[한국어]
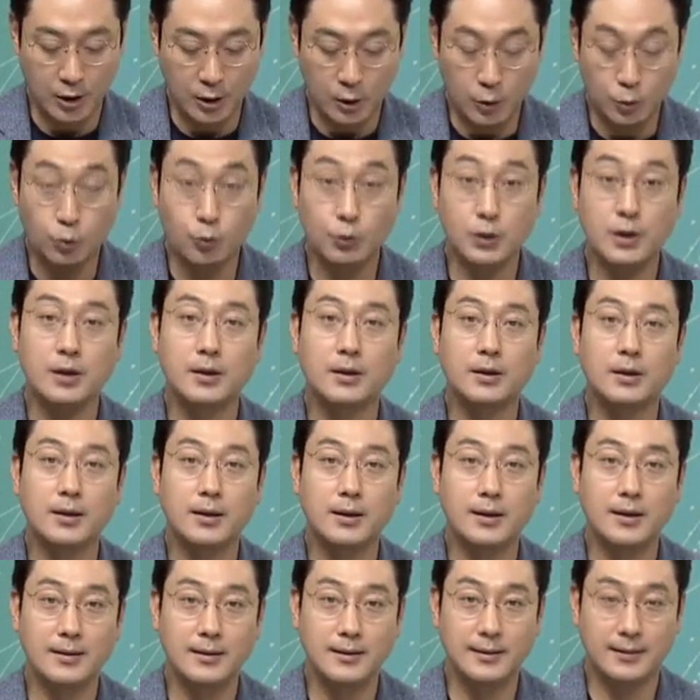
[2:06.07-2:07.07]
루닛
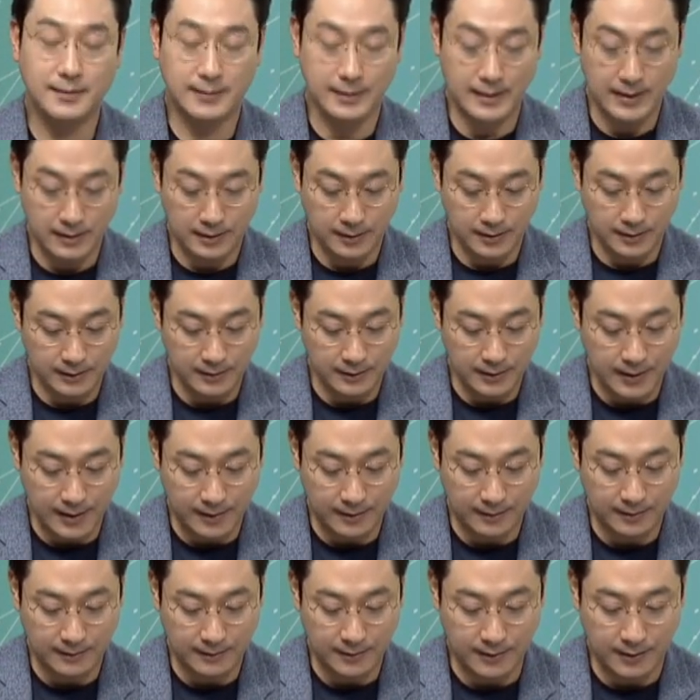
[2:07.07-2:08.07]
인사이트
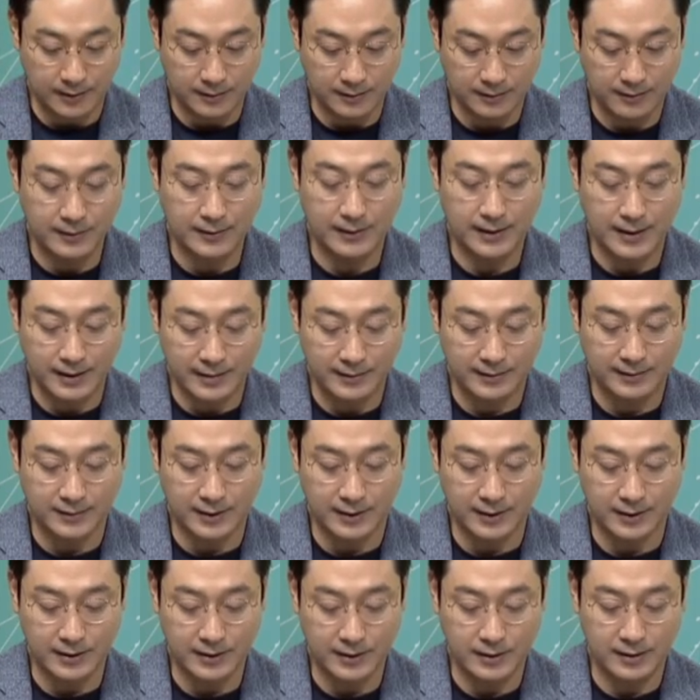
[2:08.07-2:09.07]
XR,
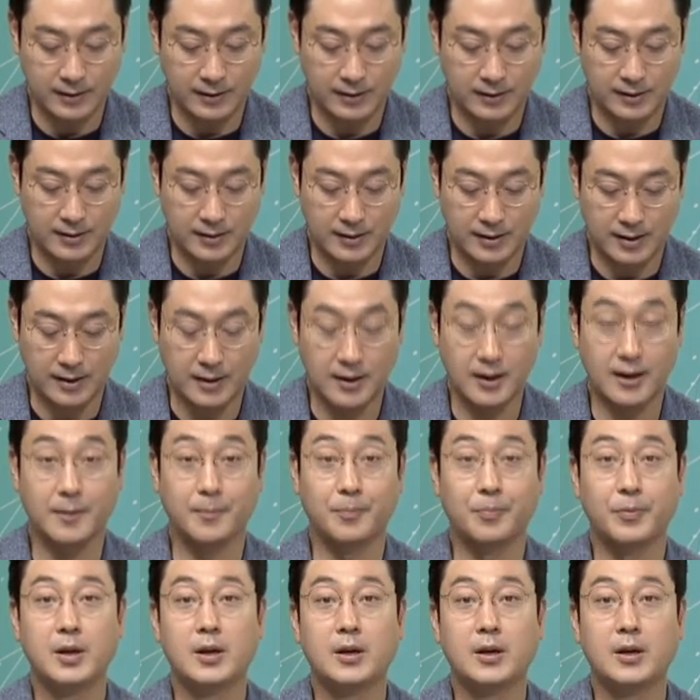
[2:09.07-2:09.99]
CXR 이 기기가